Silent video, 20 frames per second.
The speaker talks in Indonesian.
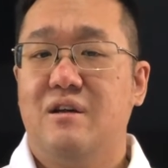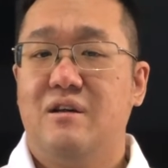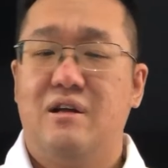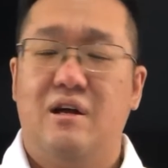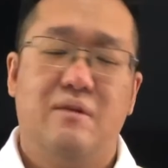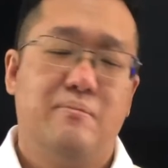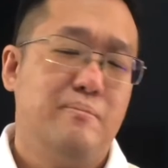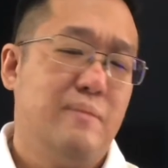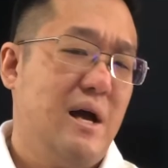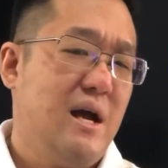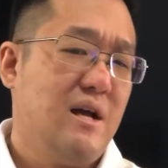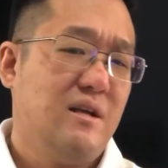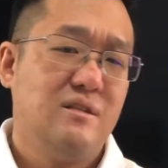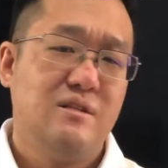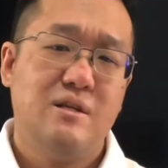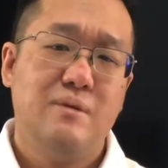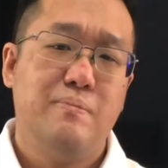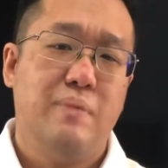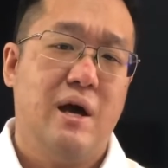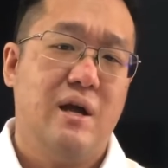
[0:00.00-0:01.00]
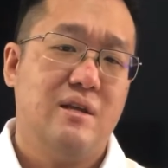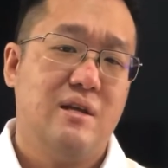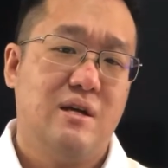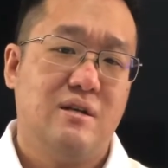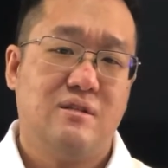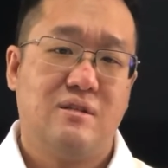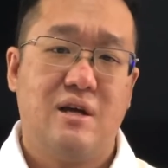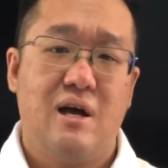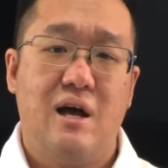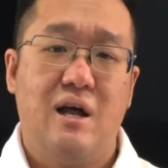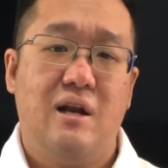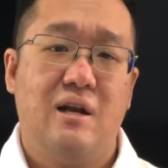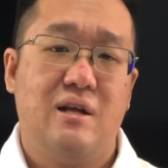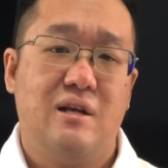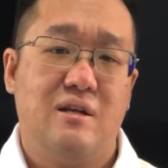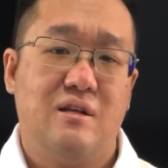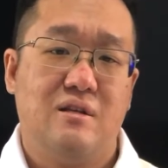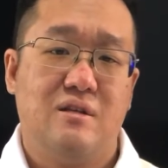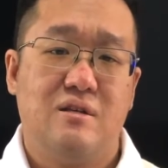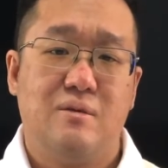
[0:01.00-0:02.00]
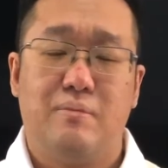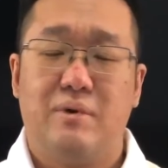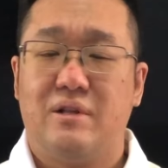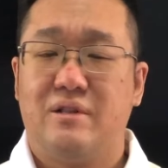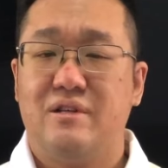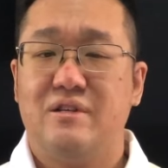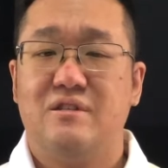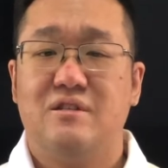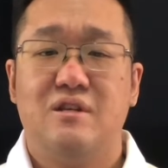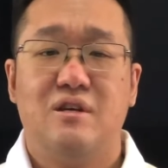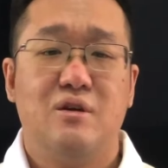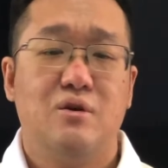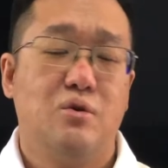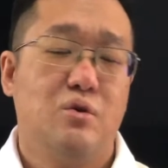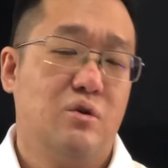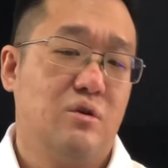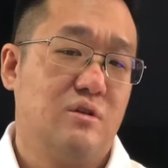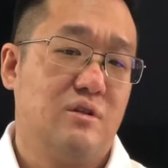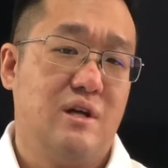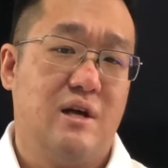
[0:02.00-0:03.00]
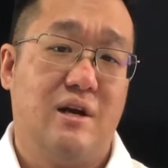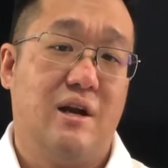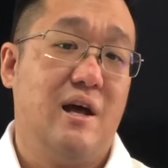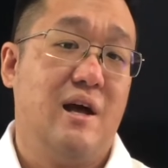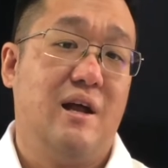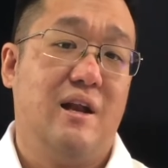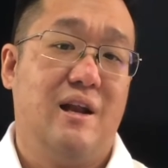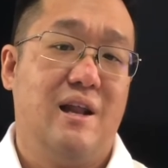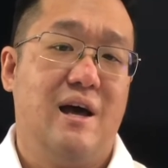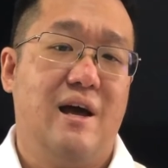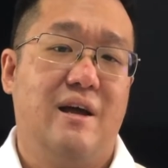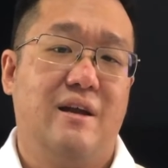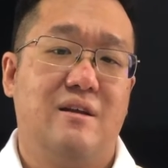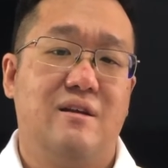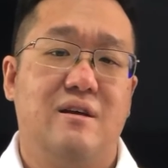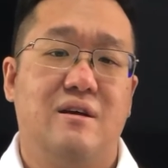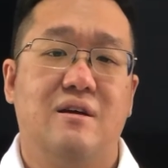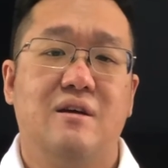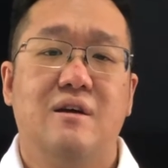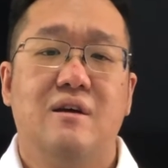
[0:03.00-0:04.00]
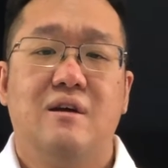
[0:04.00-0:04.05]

dan masih banyak sekali seperti si Hulk dan lain-lain ya